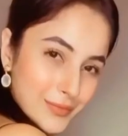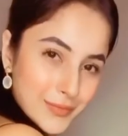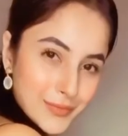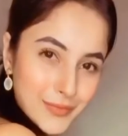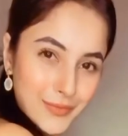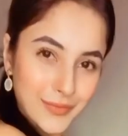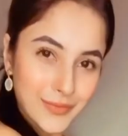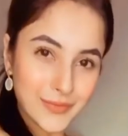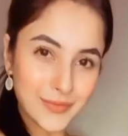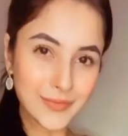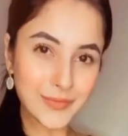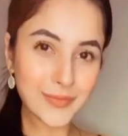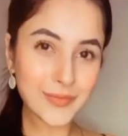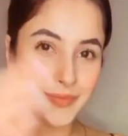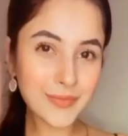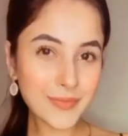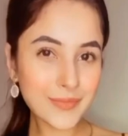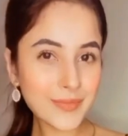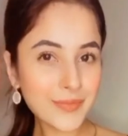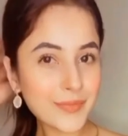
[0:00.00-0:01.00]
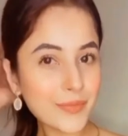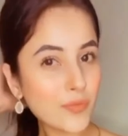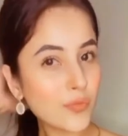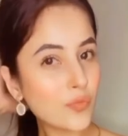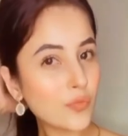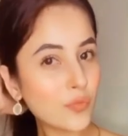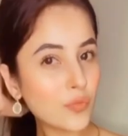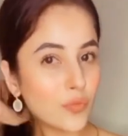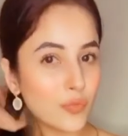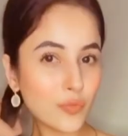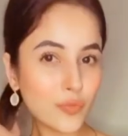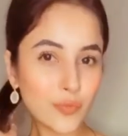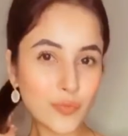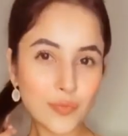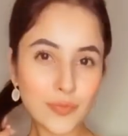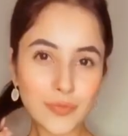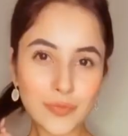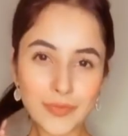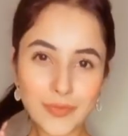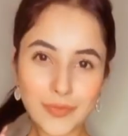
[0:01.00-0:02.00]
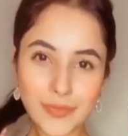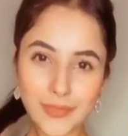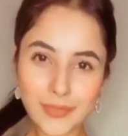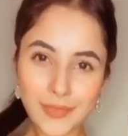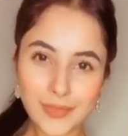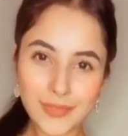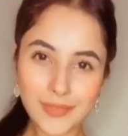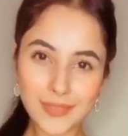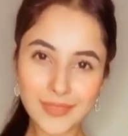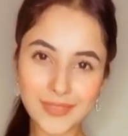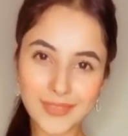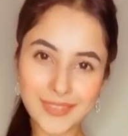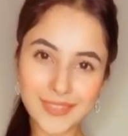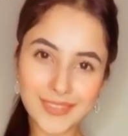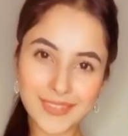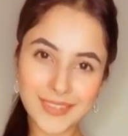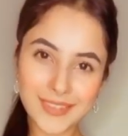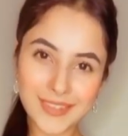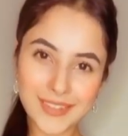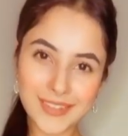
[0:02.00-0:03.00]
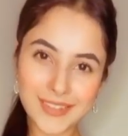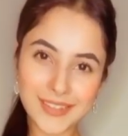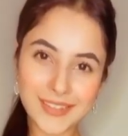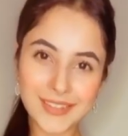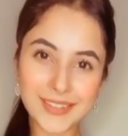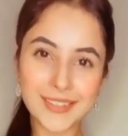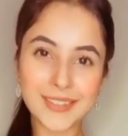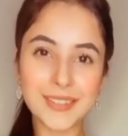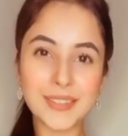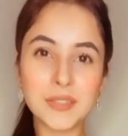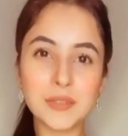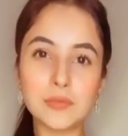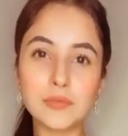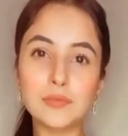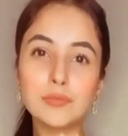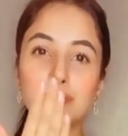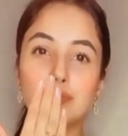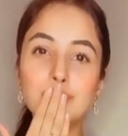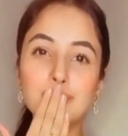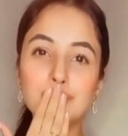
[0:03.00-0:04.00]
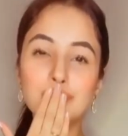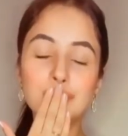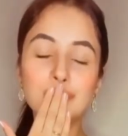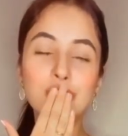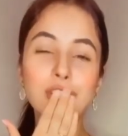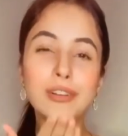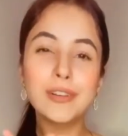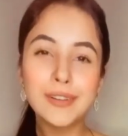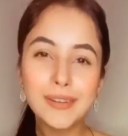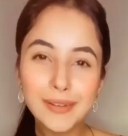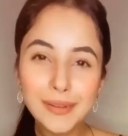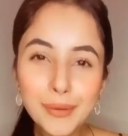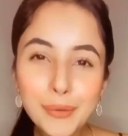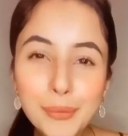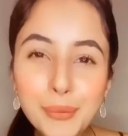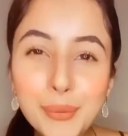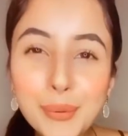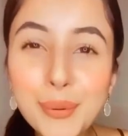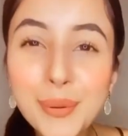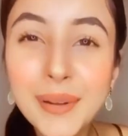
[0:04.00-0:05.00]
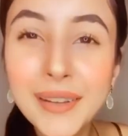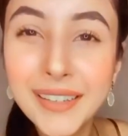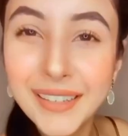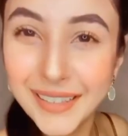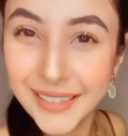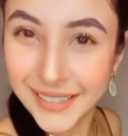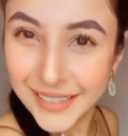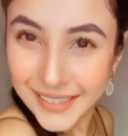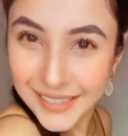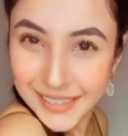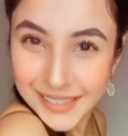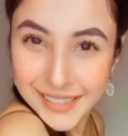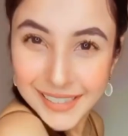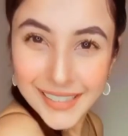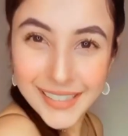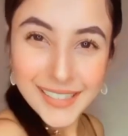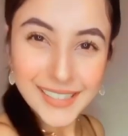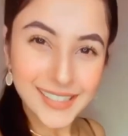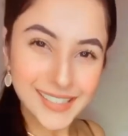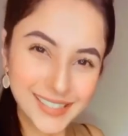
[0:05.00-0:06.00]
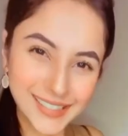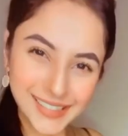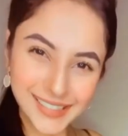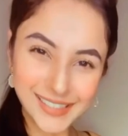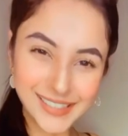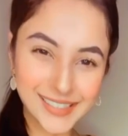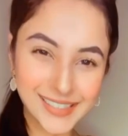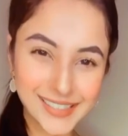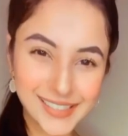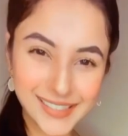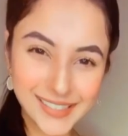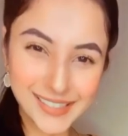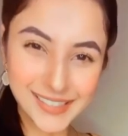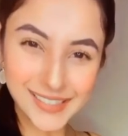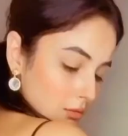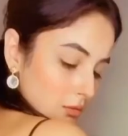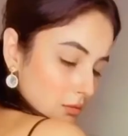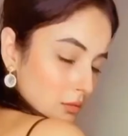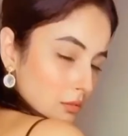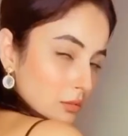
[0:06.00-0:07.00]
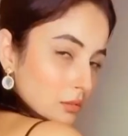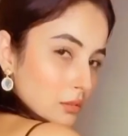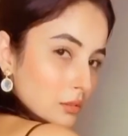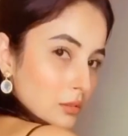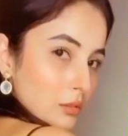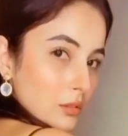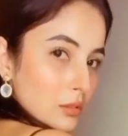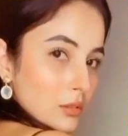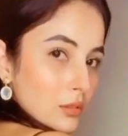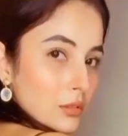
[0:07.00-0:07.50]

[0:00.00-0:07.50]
को पीछे छोड़ता हुआ देखा जा रहा है क्या कहना है आपका इस बारे में कमेंट करके हमें ज़रूर बताएगा इस वीडियो को लाइक शेयर चैनल को सब्सक्राइब